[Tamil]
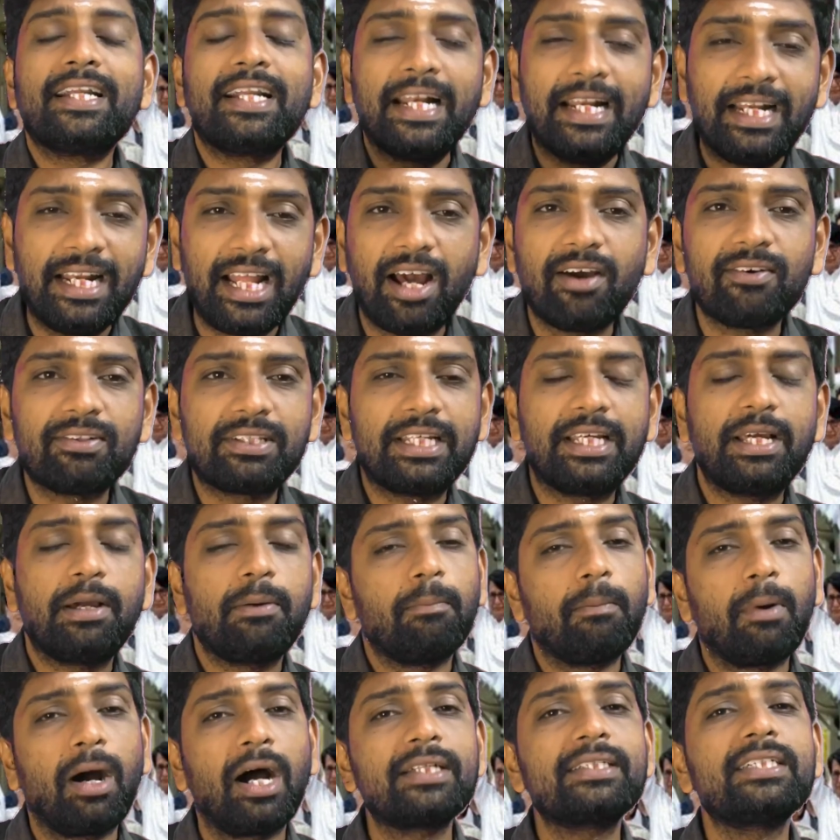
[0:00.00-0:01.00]
ரெண்டாவது
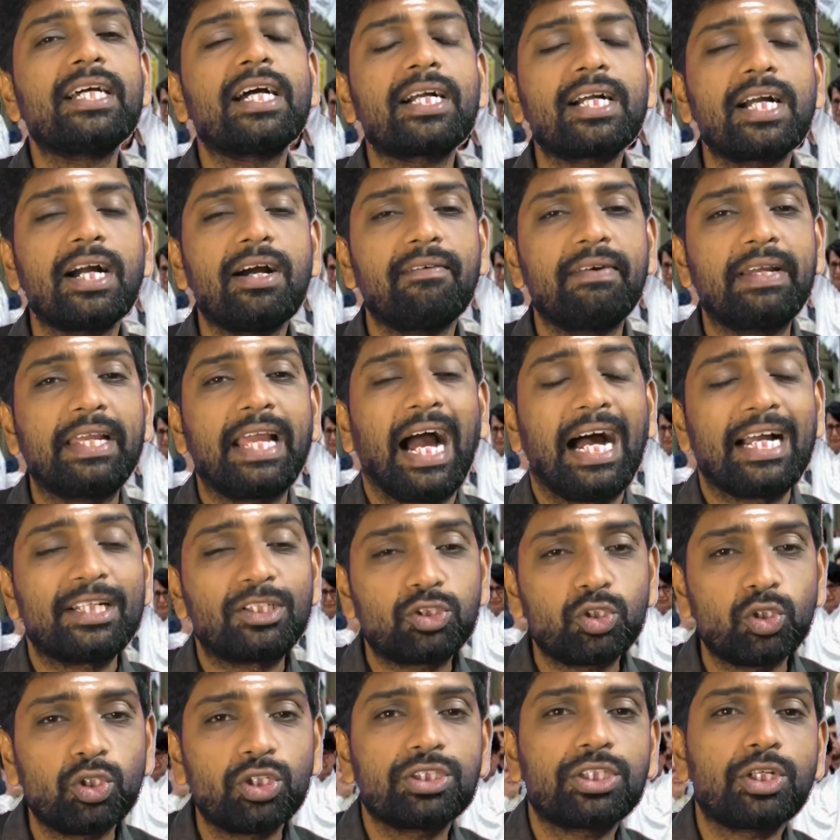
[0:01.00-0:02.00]
பாஜகவை
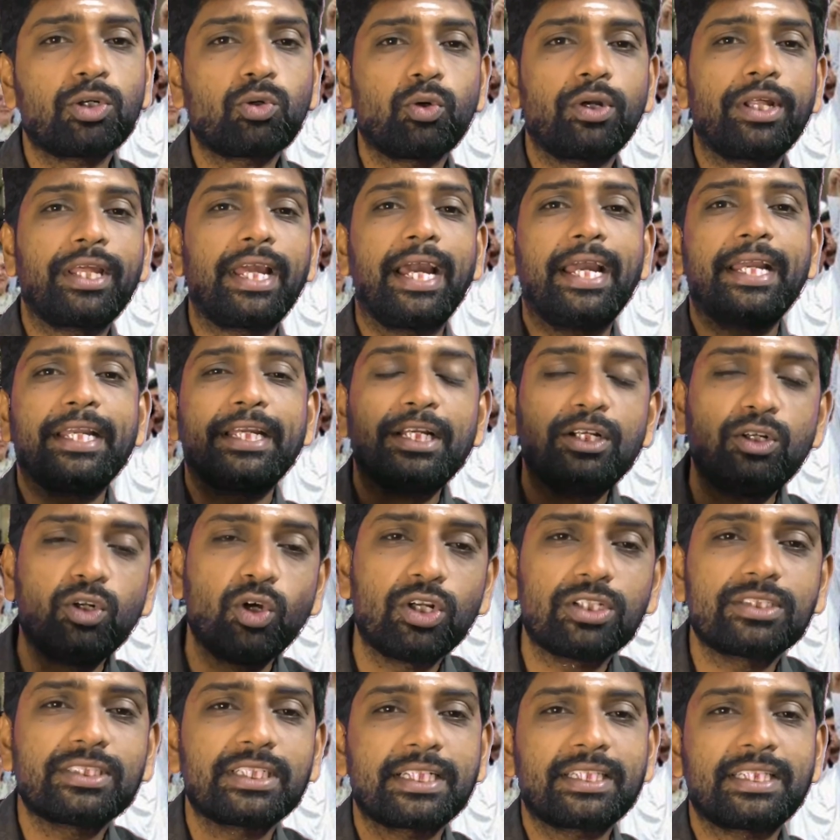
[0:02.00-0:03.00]
அச்சுறுத்தக்கூடிய
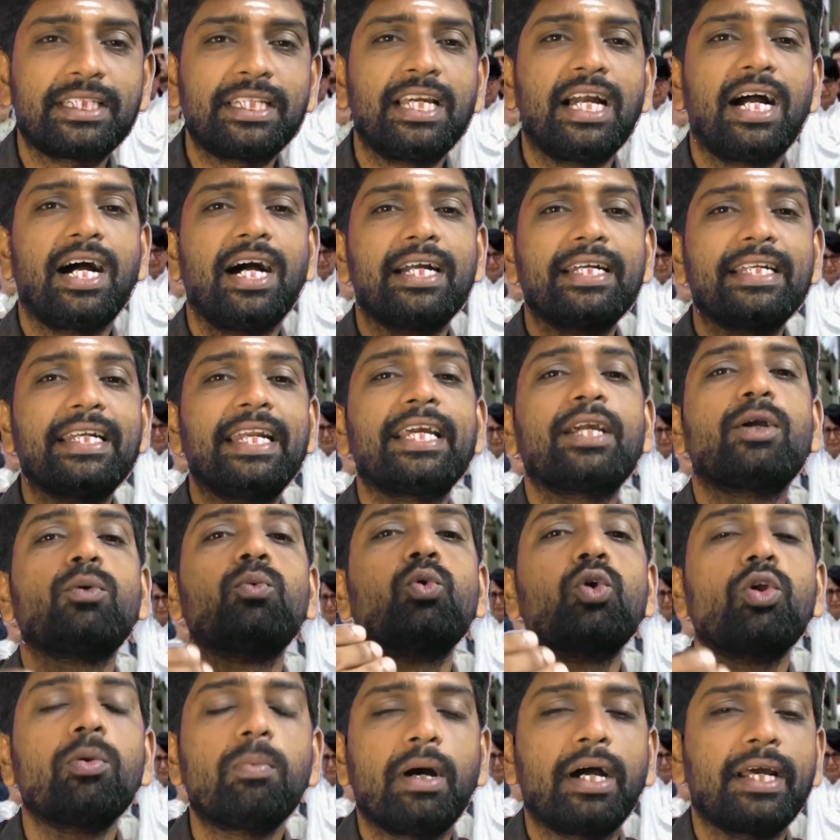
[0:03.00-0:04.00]
இன்னொரு சக்தியா இன்னைக்கு
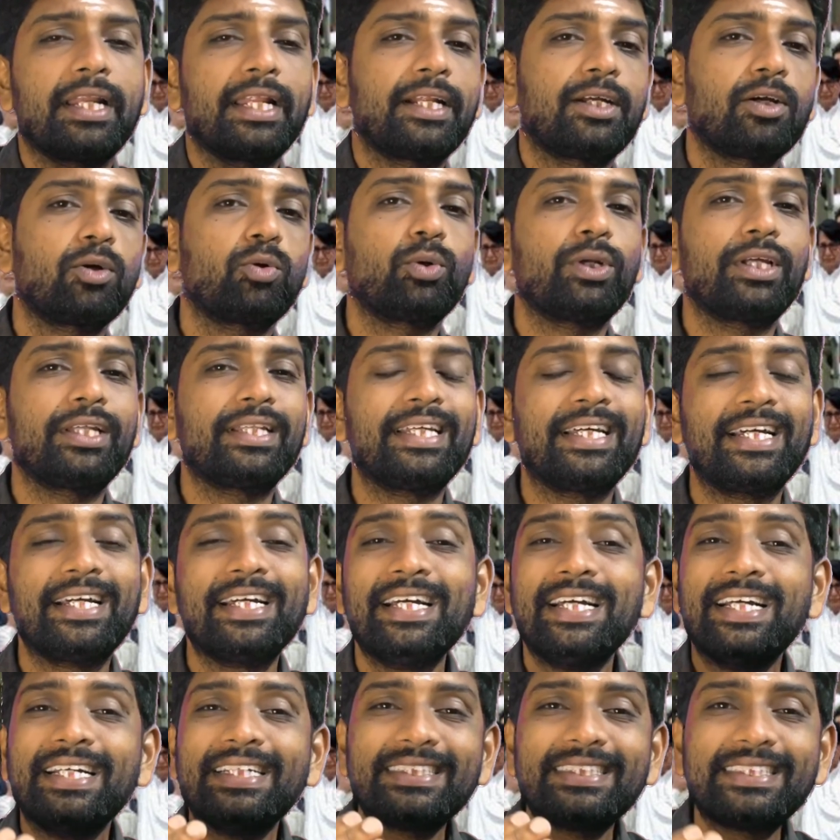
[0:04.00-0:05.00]
உருமாறி இருக்கக்கூடியது
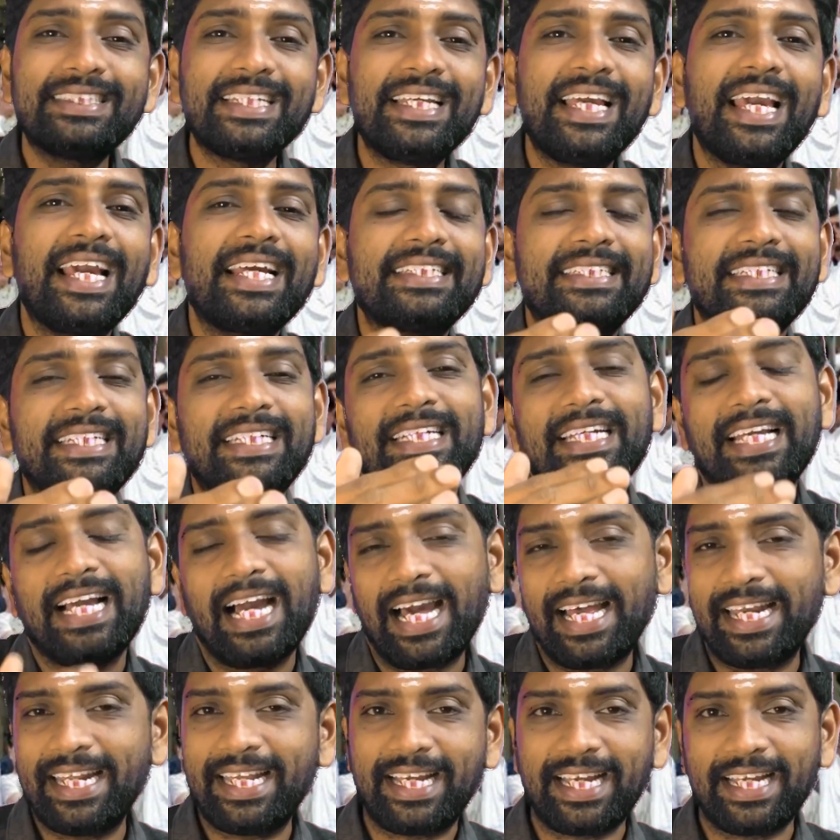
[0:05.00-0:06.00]
சிஏஜி
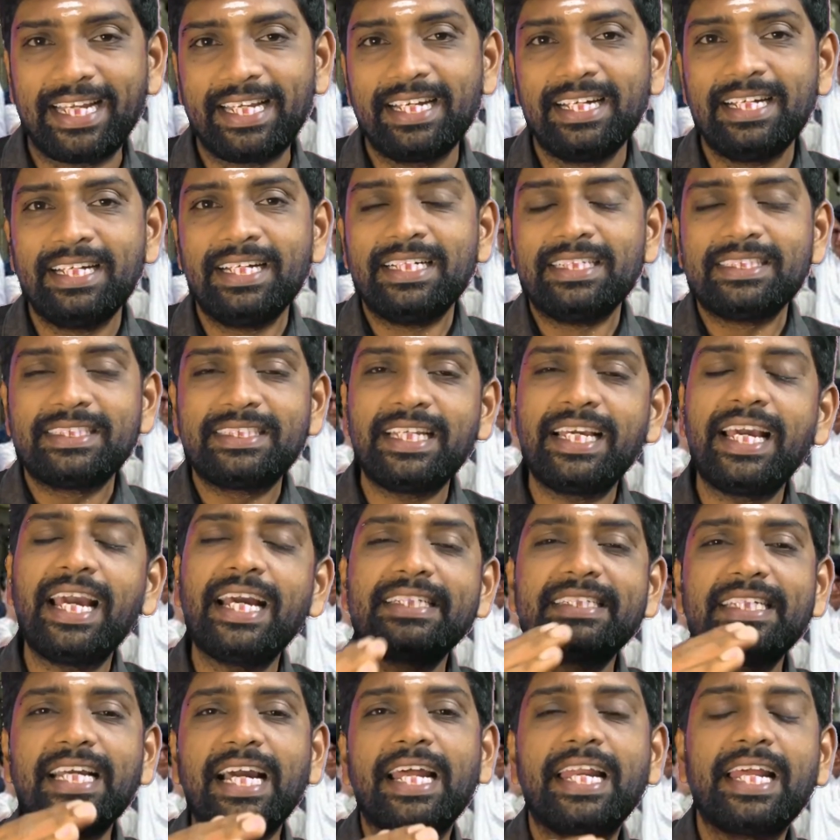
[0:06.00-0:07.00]
அறிக்கை
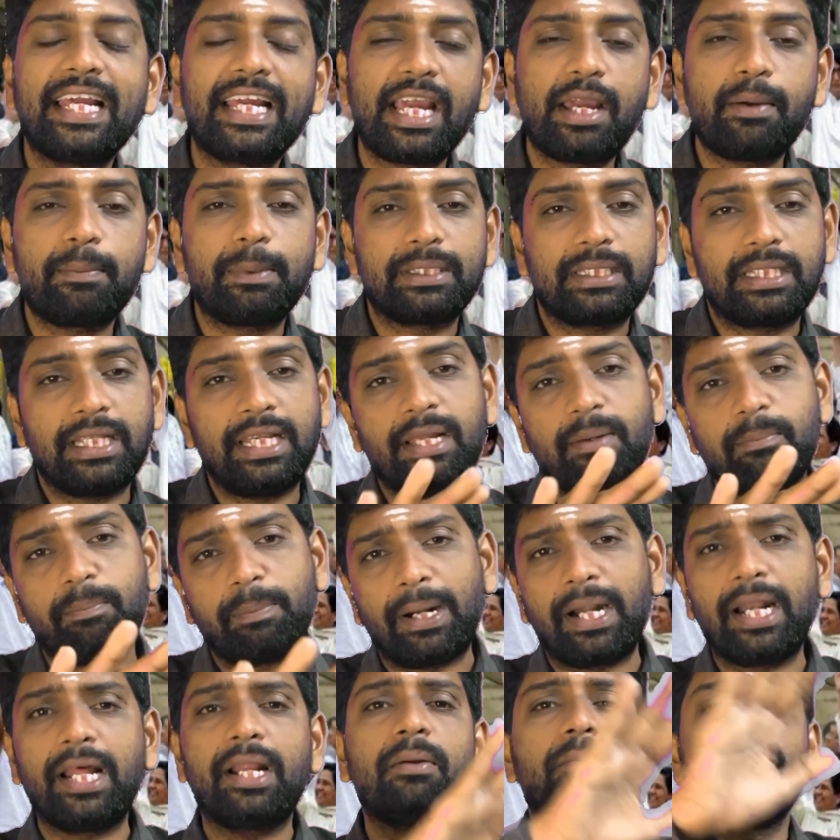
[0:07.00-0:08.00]
சிஏஜி அறிக்கையை பத்தி
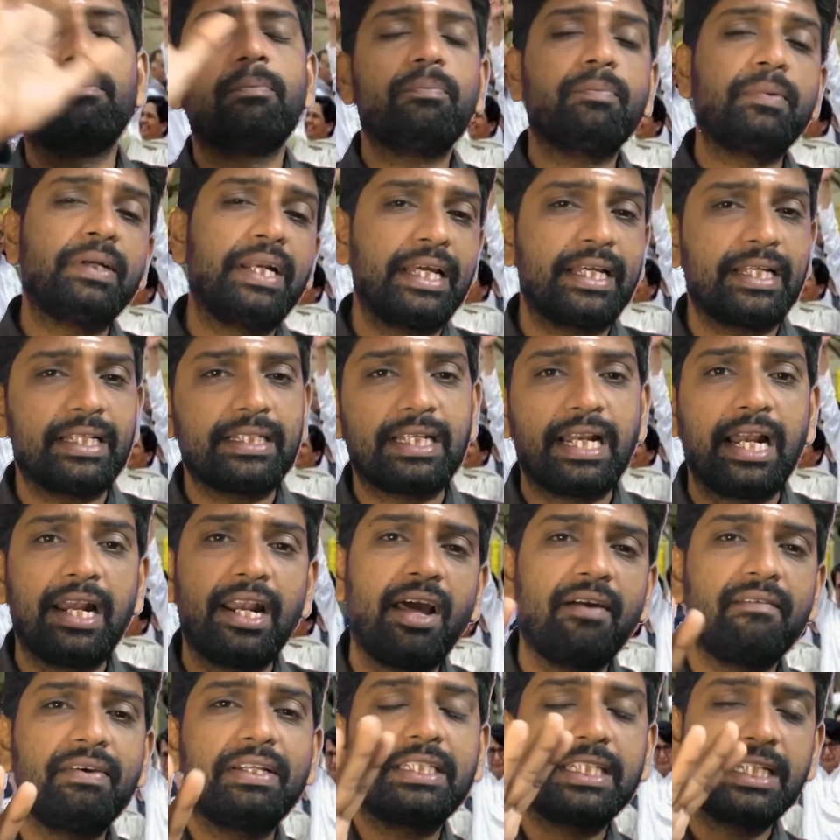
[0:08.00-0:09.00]
பலரும் இன்னைக்கு
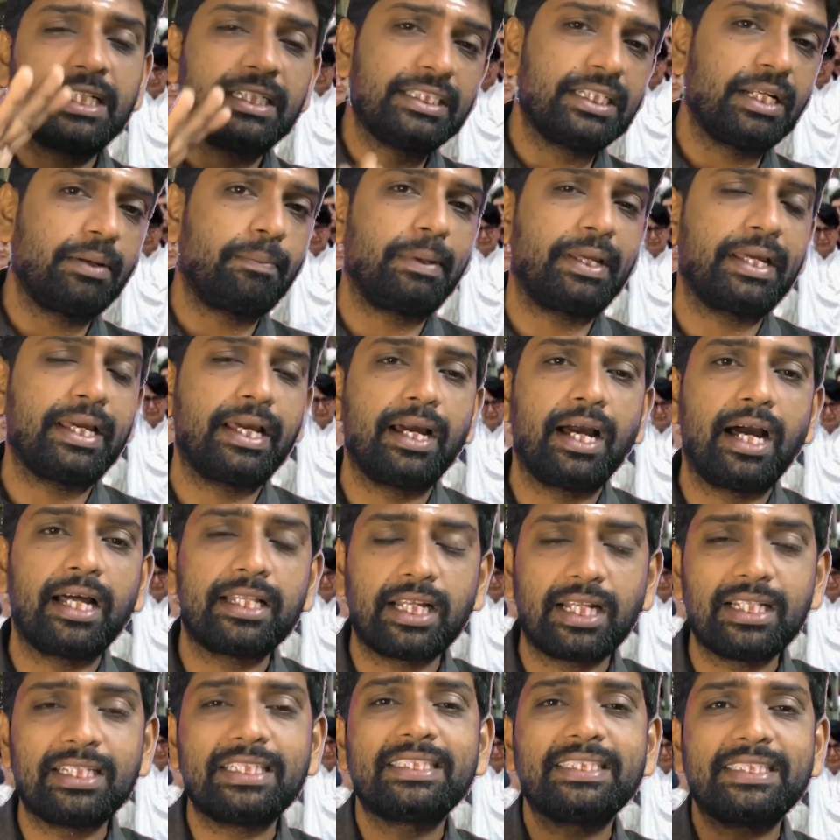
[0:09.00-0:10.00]
நல்லாவே தெரிஞ்சிருப்பீங்க
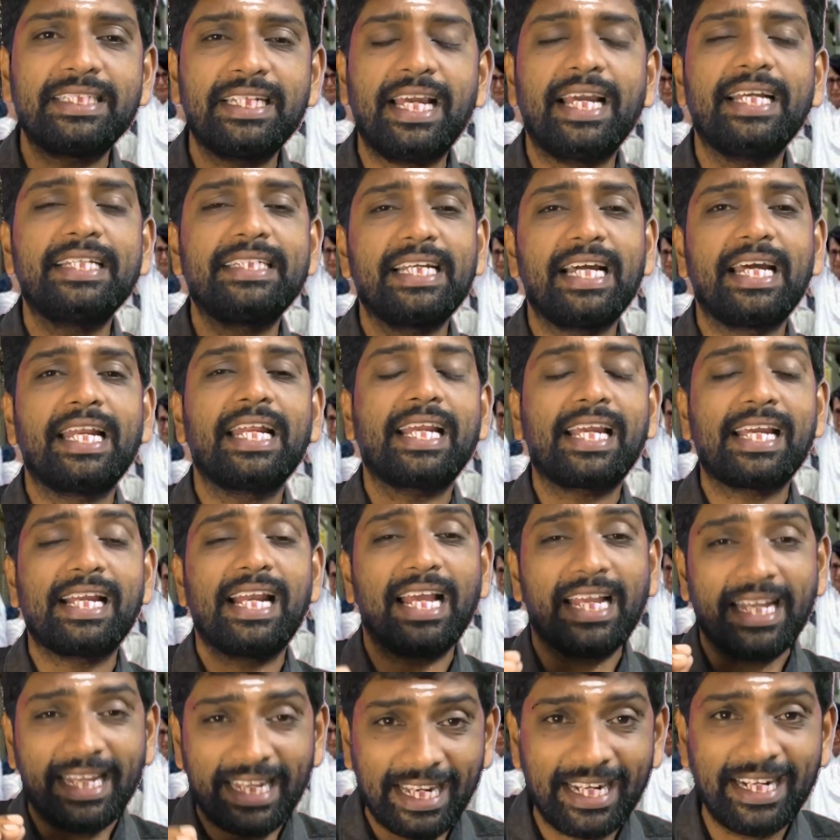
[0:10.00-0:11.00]
அதாவது சிஏஜி
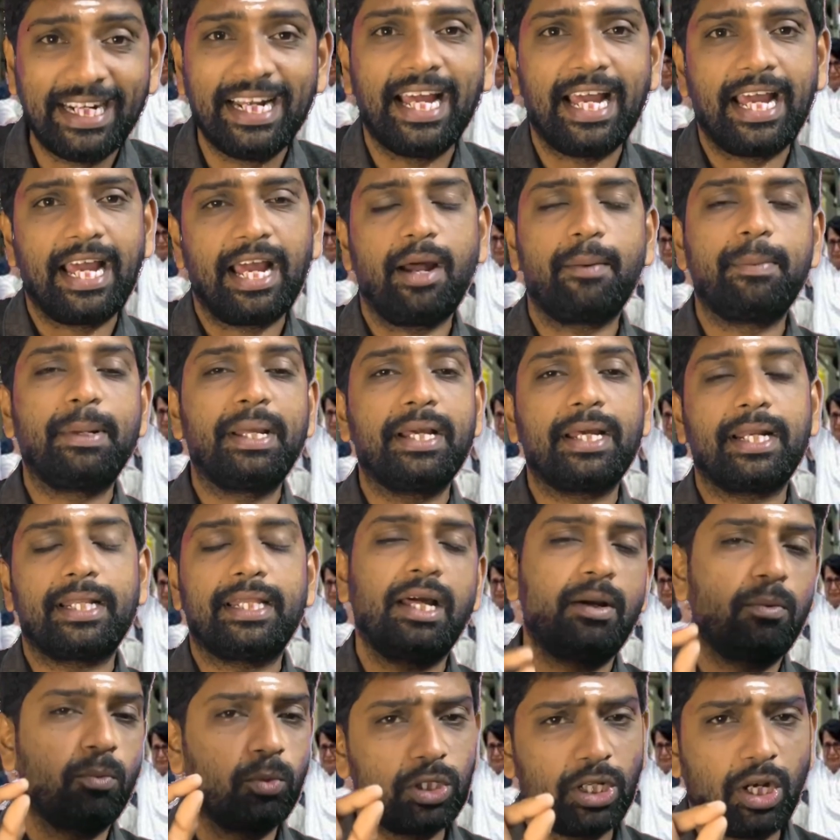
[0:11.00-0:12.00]
அறிக்கைனா என்ன
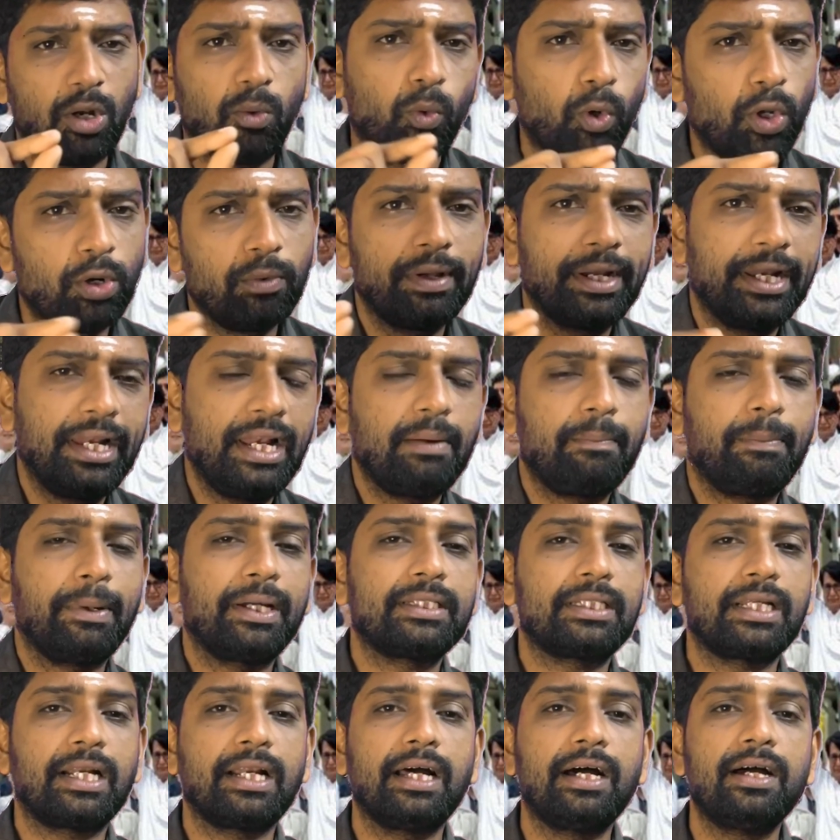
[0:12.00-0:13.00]
அப்படிங்கிறத முதல்ல ஒரு வரியில
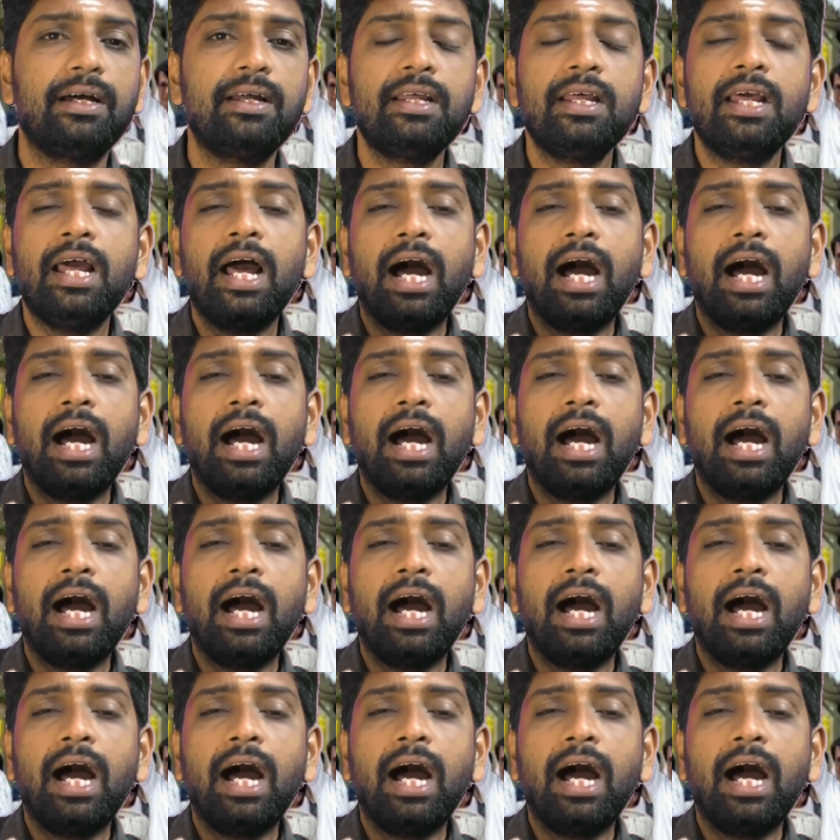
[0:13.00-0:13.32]
பாத்திரலாம்